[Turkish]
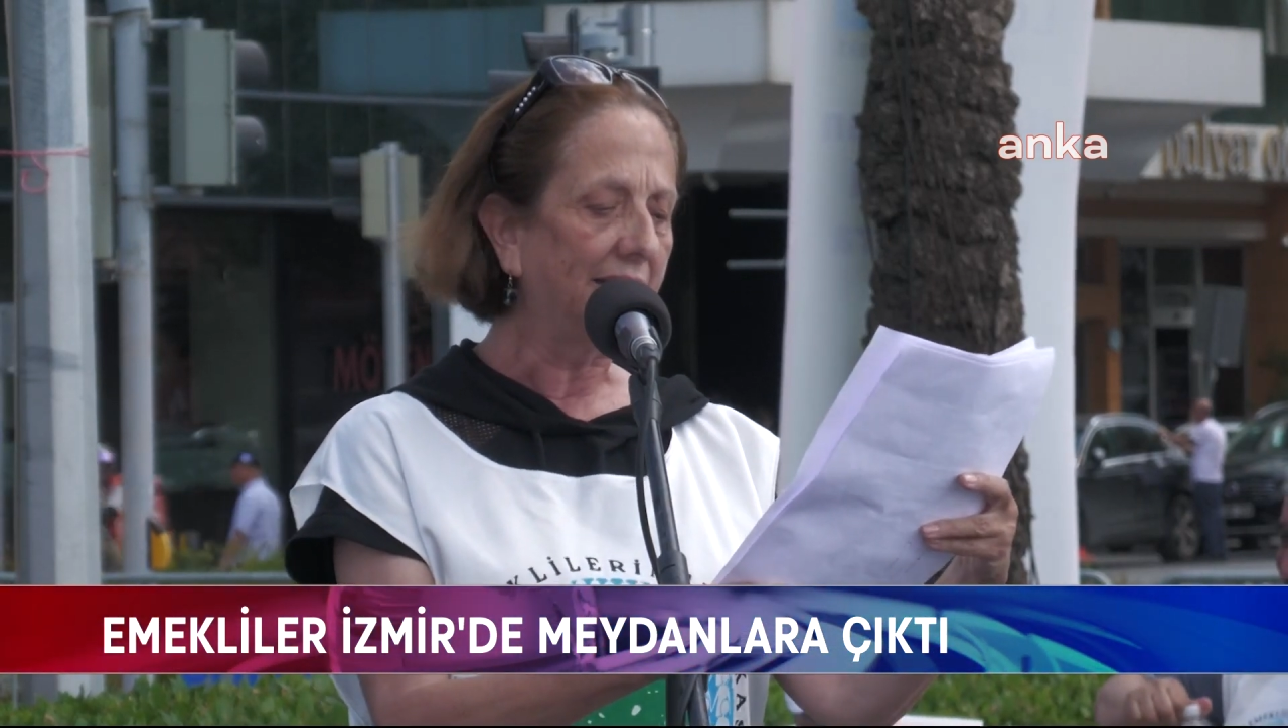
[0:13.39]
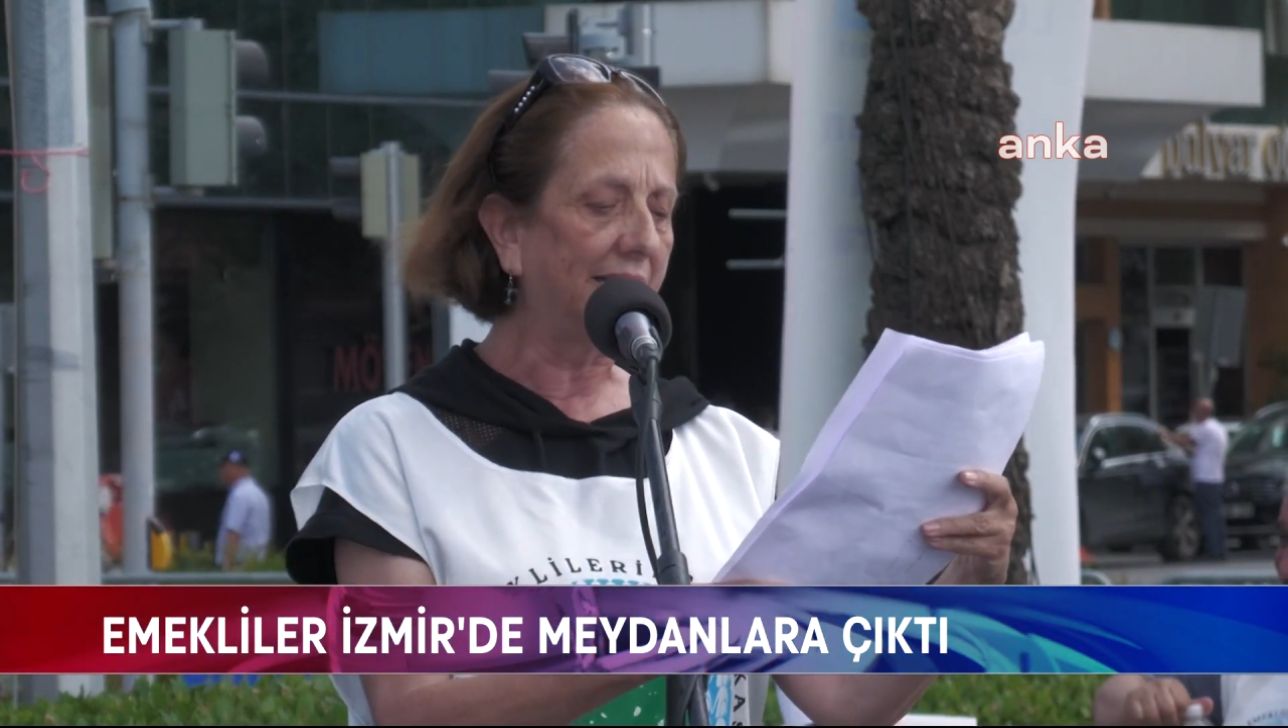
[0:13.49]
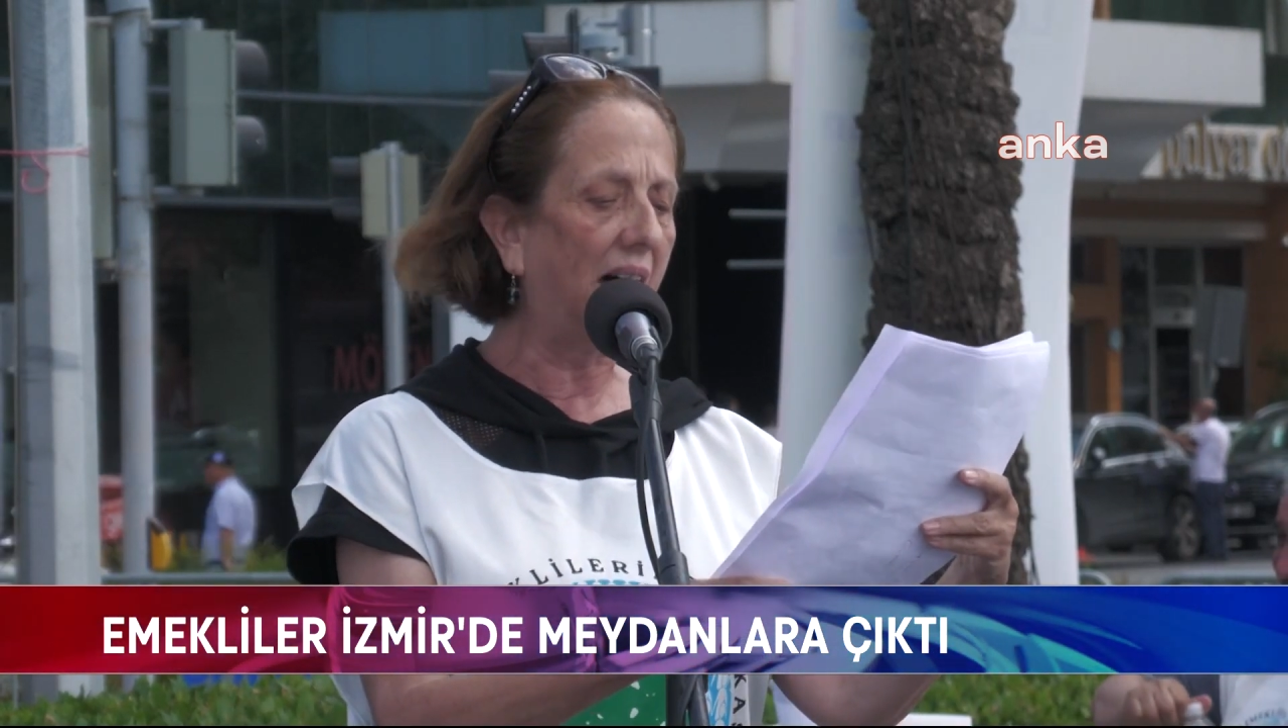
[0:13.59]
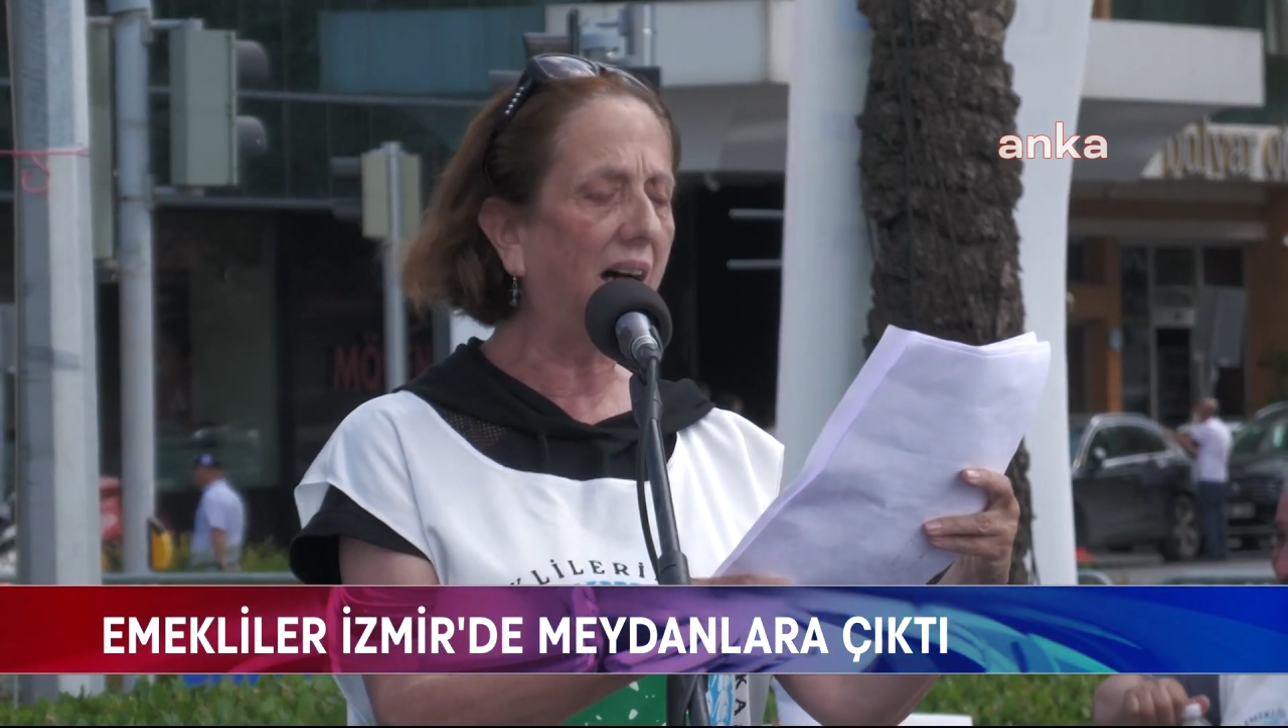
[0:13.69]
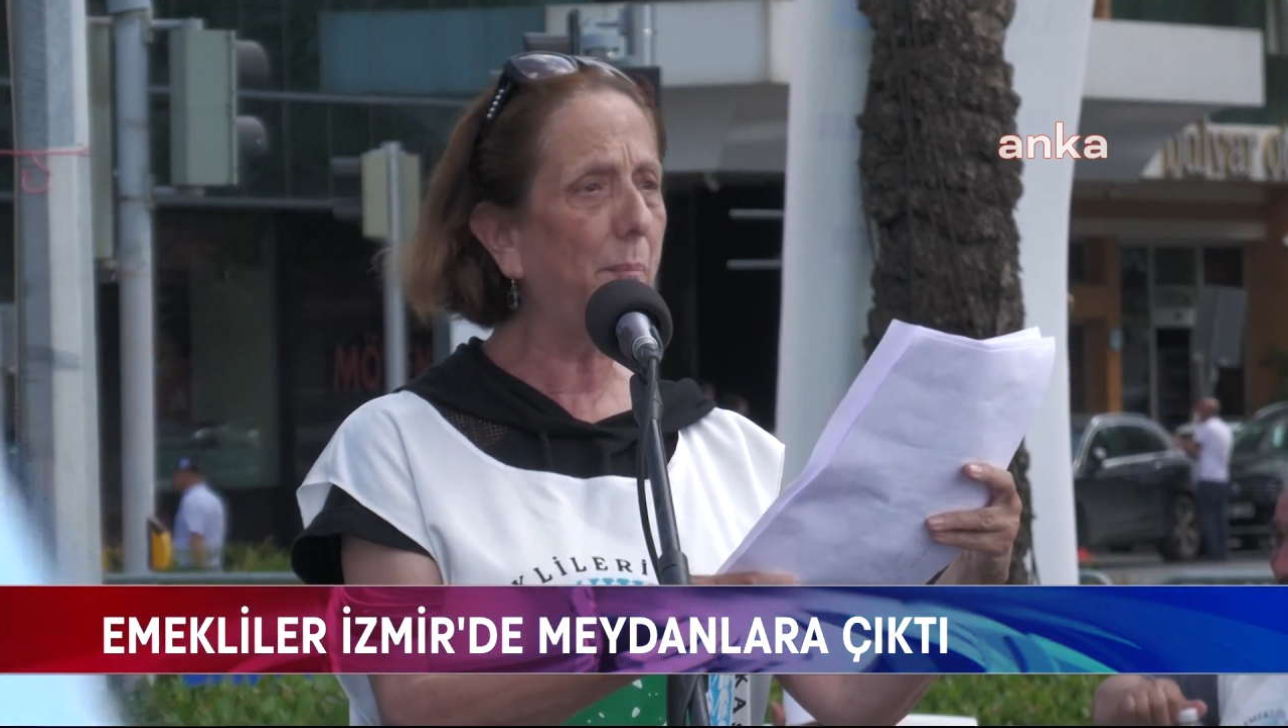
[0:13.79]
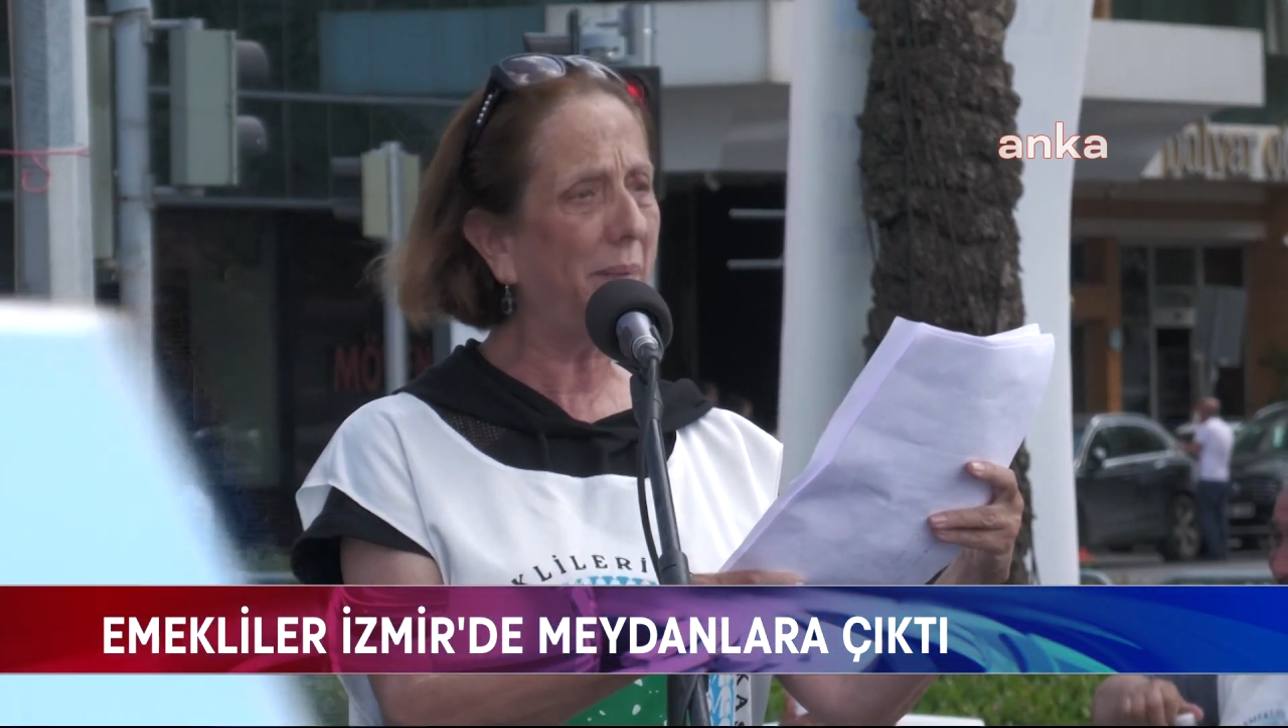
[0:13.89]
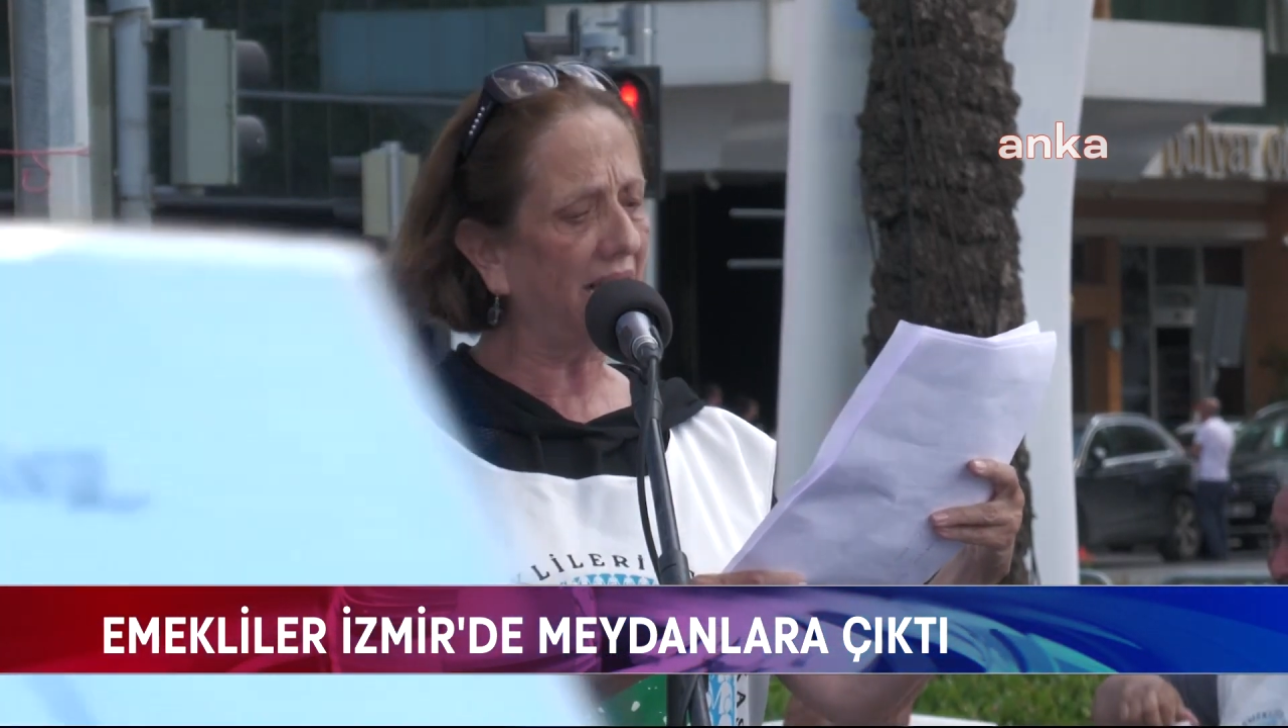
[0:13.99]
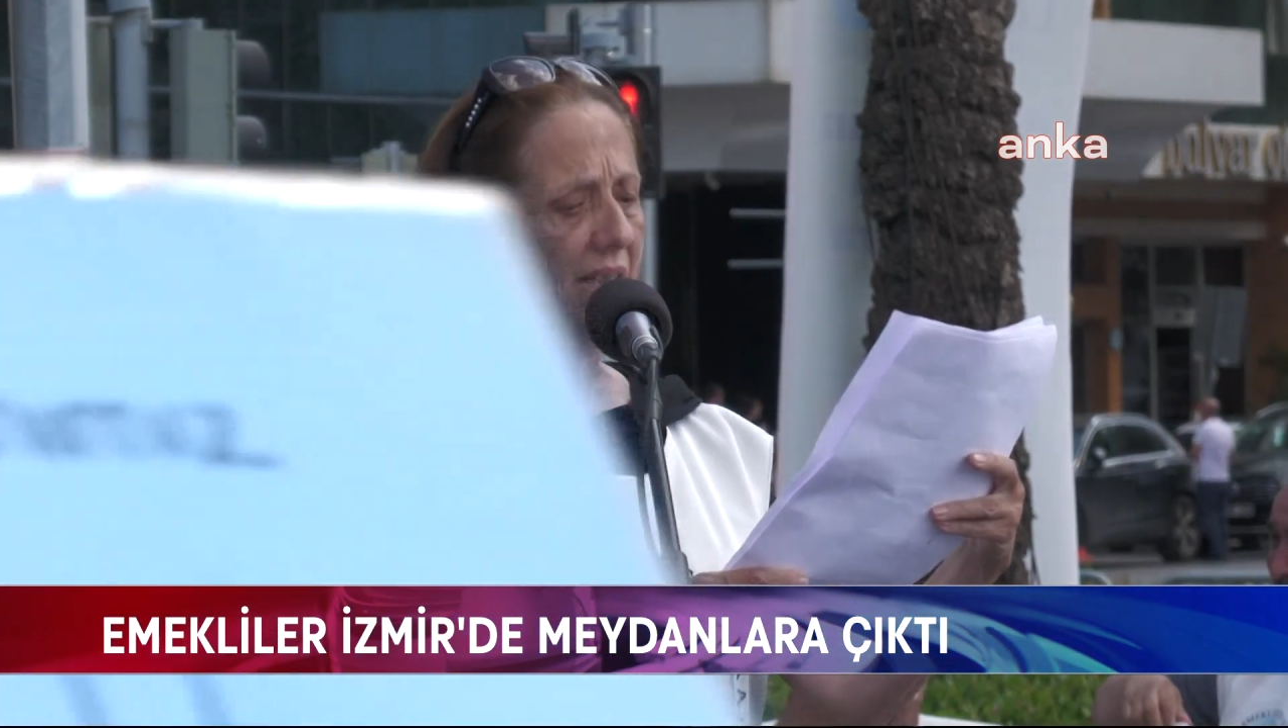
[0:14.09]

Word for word: daha bir